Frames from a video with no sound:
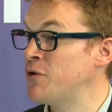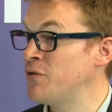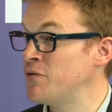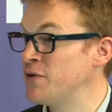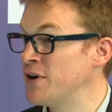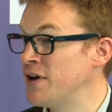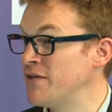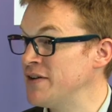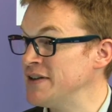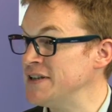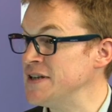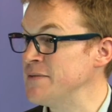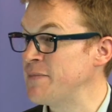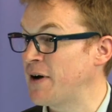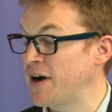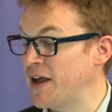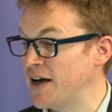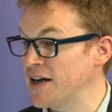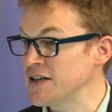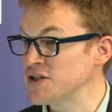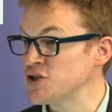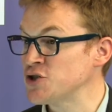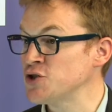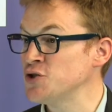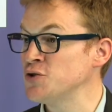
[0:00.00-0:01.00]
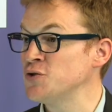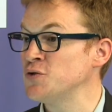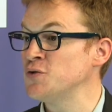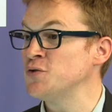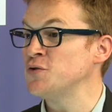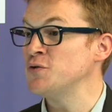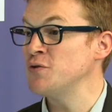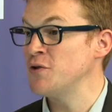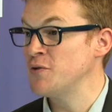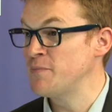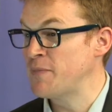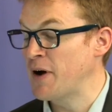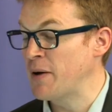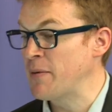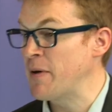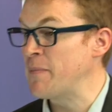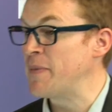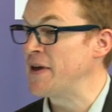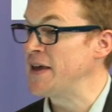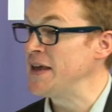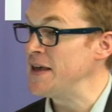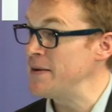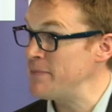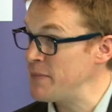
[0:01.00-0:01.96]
vous l'avez dit, par la région, euh, par BPI,